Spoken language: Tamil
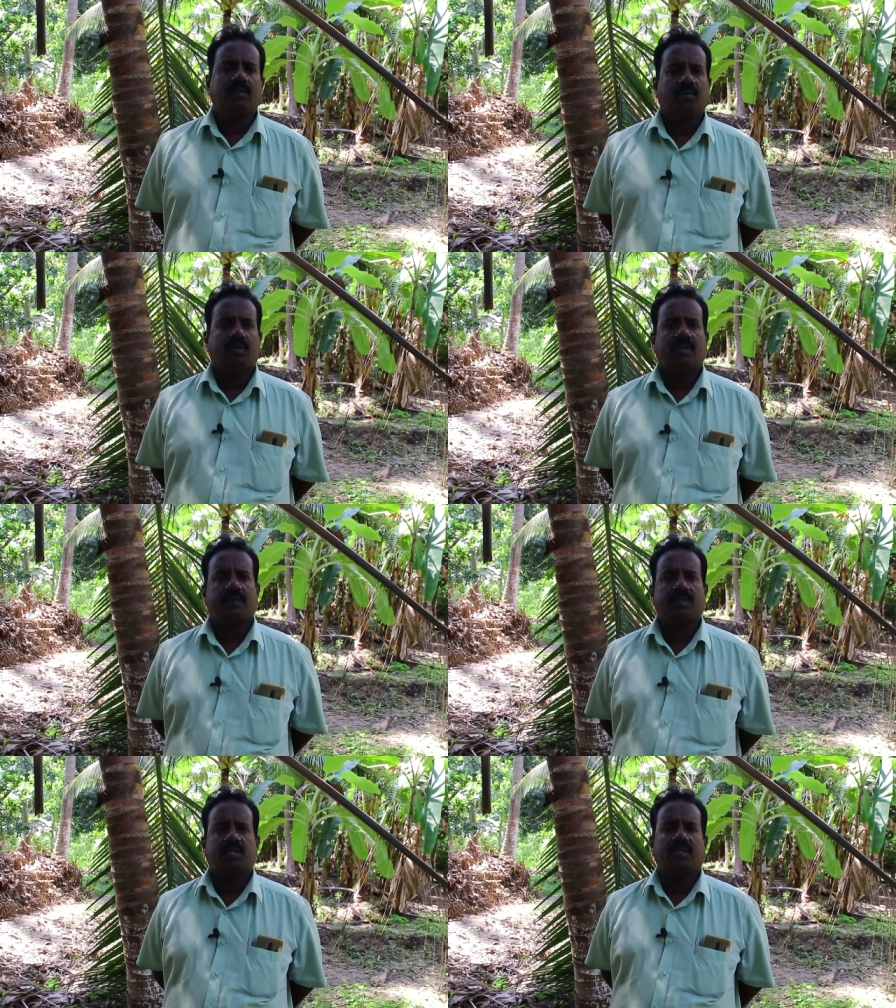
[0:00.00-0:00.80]
தொட்டி
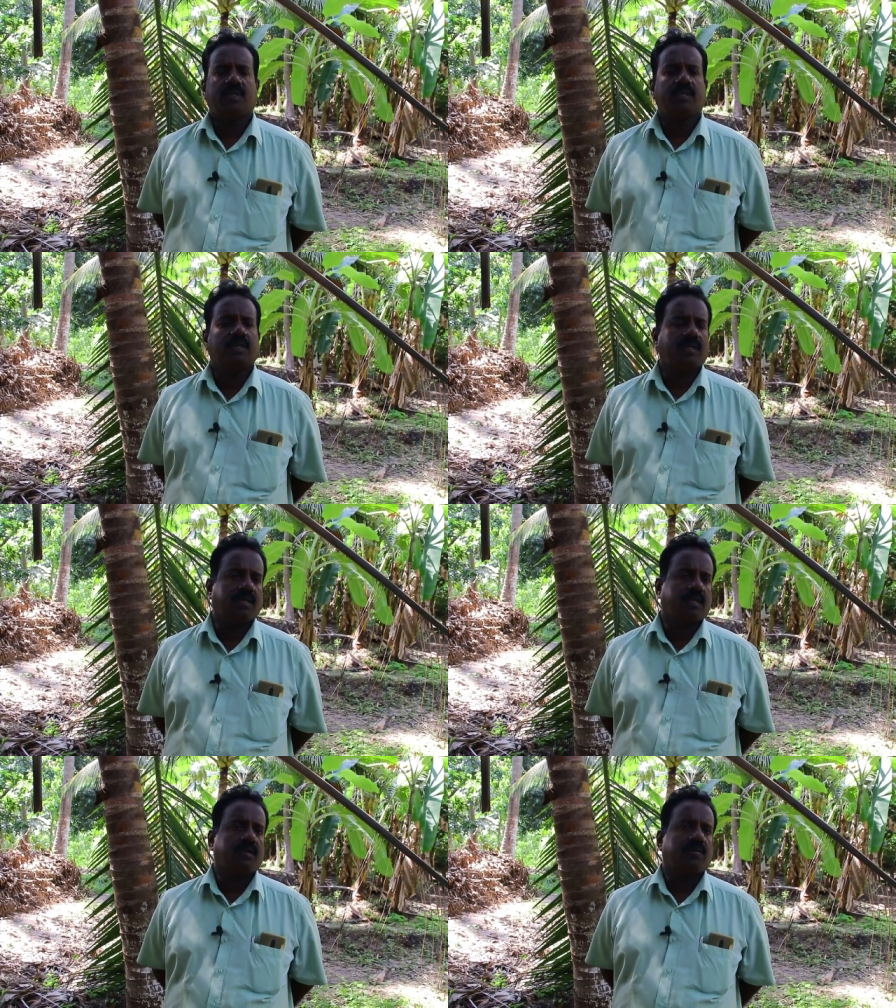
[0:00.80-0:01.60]
வச்சு
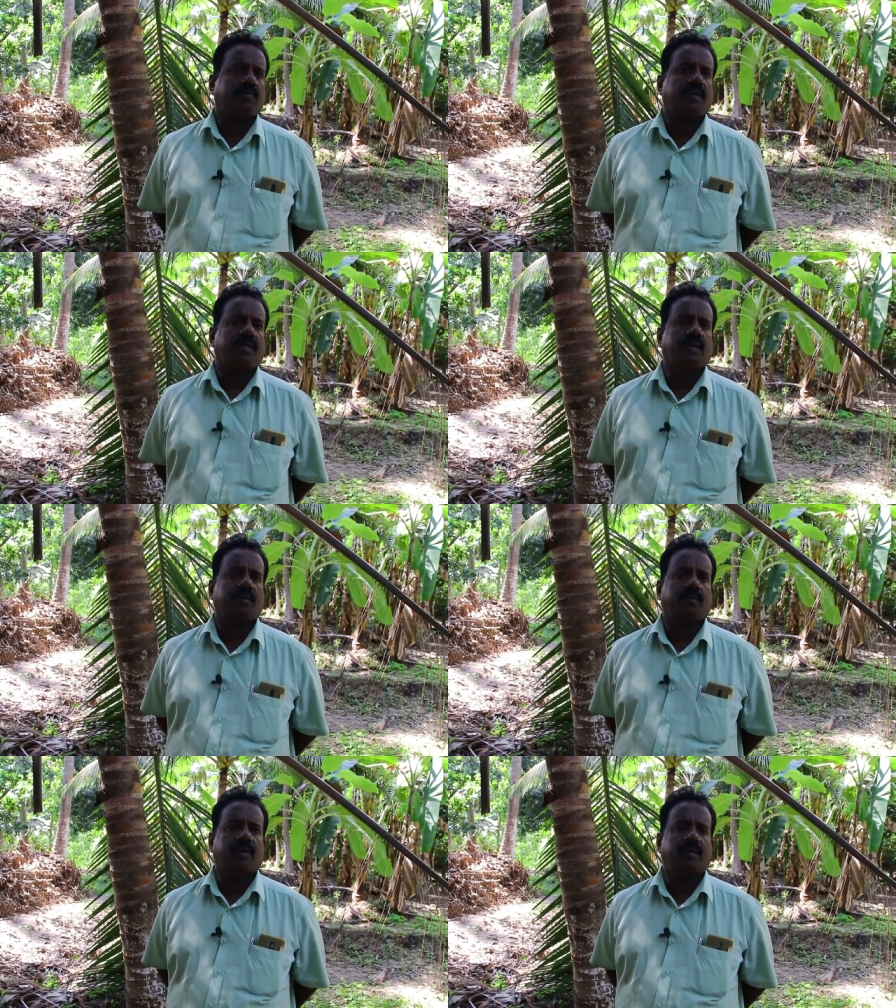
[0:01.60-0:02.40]
அதுக்கு வேண்டிய
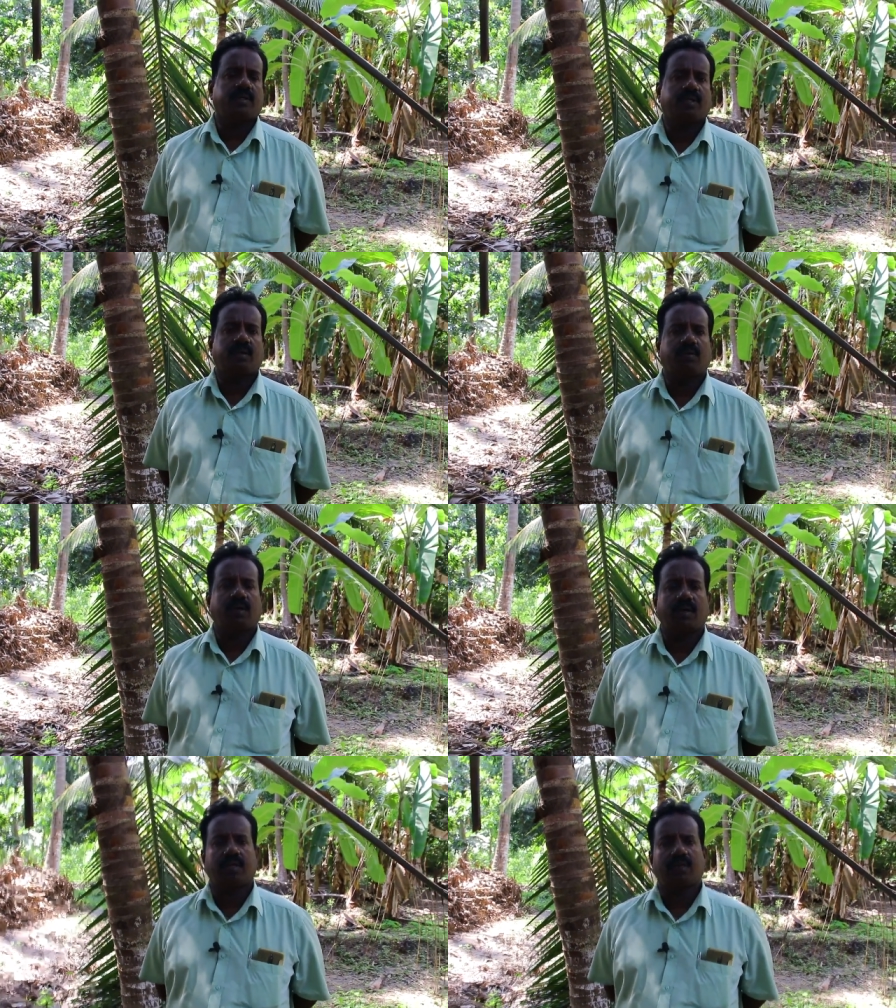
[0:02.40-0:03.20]
மாட்டுக்கு தீவனம்
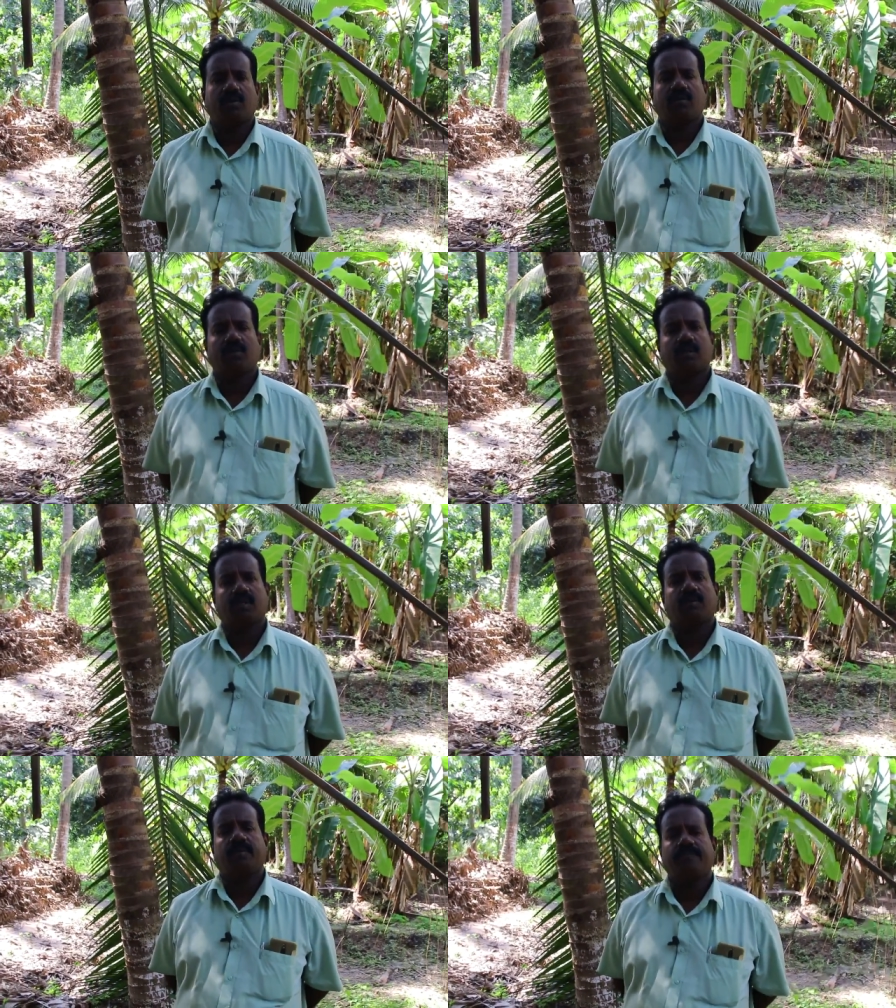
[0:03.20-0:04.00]
ஆடர் தீவனம் உலர்
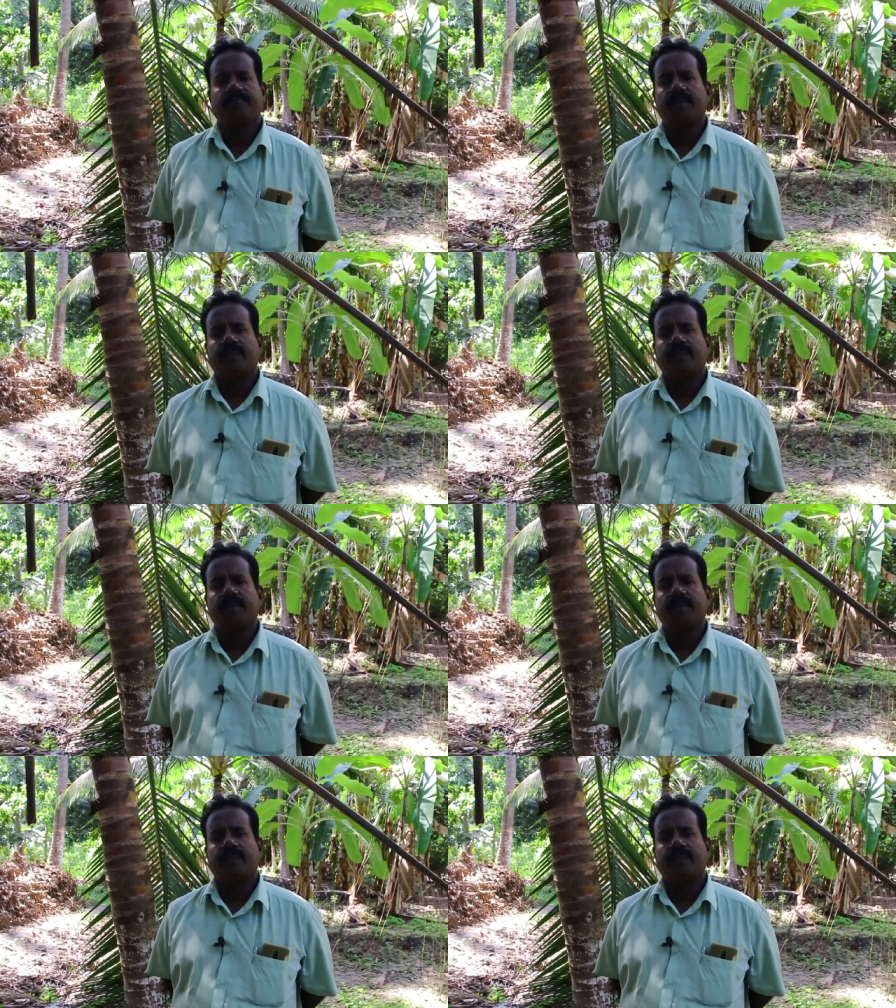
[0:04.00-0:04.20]
தீவனம்